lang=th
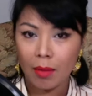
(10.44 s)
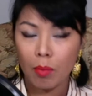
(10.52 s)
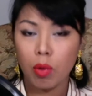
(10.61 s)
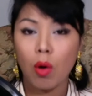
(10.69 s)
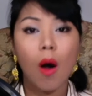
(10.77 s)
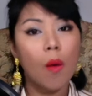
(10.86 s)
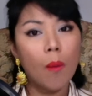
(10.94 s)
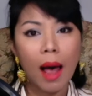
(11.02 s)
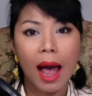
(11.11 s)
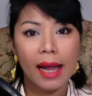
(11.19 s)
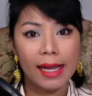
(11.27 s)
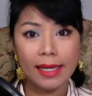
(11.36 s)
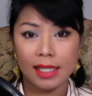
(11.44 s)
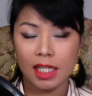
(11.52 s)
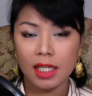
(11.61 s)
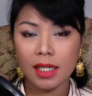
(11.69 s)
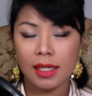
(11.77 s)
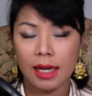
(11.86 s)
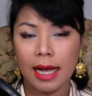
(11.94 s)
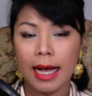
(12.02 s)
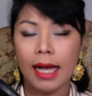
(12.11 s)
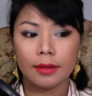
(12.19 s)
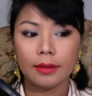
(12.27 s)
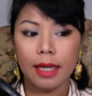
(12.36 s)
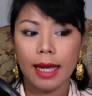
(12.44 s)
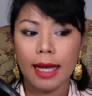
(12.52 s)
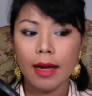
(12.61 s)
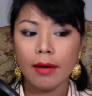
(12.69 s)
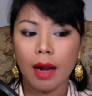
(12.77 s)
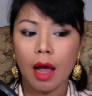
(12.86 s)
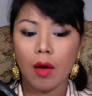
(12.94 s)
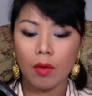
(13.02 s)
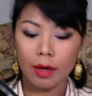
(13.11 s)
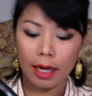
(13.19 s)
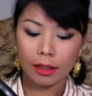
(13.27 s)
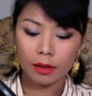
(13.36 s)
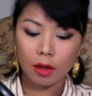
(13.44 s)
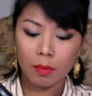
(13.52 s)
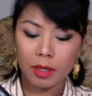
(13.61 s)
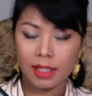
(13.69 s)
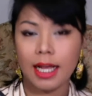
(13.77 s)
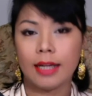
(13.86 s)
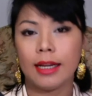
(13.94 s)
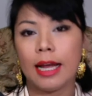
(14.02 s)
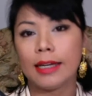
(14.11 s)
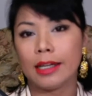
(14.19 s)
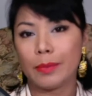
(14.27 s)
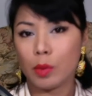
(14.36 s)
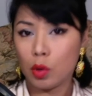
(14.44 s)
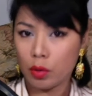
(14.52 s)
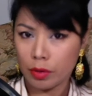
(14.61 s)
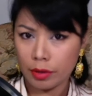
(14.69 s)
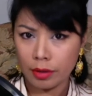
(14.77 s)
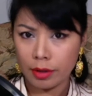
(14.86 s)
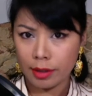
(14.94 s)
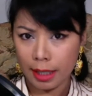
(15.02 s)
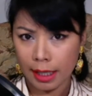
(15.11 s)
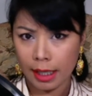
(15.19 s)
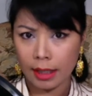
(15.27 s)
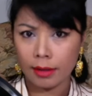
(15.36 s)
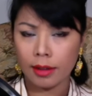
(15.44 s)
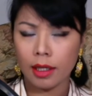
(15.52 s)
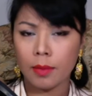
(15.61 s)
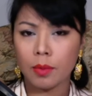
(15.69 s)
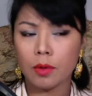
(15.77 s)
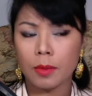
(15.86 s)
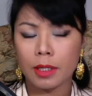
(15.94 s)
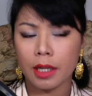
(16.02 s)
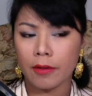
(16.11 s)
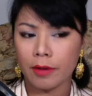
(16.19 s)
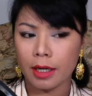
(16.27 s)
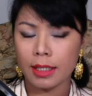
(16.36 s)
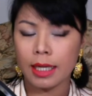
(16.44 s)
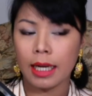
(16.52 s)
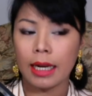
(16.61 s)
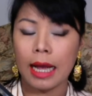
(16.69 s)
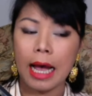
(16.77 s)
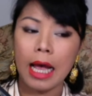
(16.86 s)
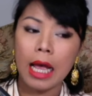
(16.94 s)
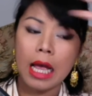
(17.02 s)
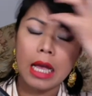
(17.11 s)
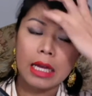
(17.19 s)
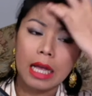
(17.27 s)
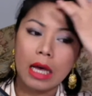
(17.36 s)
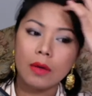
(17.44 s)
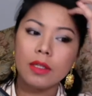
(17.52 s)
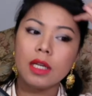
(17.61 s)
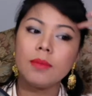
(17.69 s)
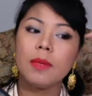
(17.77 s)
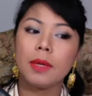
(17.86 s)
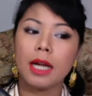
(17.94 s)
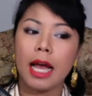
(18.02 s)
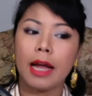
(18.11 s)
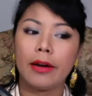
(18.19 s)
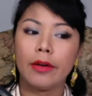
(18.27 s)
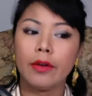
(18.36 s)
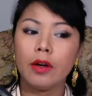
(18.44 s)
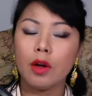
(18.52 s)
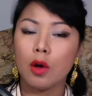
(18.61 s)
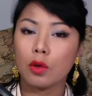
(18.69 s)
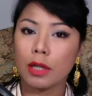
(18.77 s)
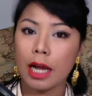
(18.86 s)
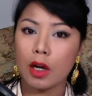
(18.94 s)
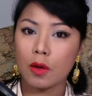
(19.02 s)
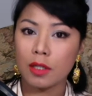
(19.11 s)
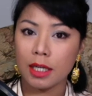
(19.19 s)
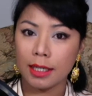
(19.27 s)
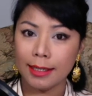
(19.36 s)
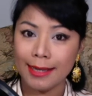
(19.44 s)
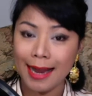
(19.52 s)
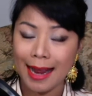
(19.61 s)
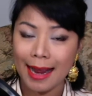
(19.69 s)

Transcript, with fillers: เพราะว่าอีกเช่นเคยนะคะ ถ้าเรานะคะต้องประสานงานกับคนจีนที่พูดภาษาฝรั่งเศสนะคะเขาจะมีปัญหาในเรื่องของการออกเสียงเด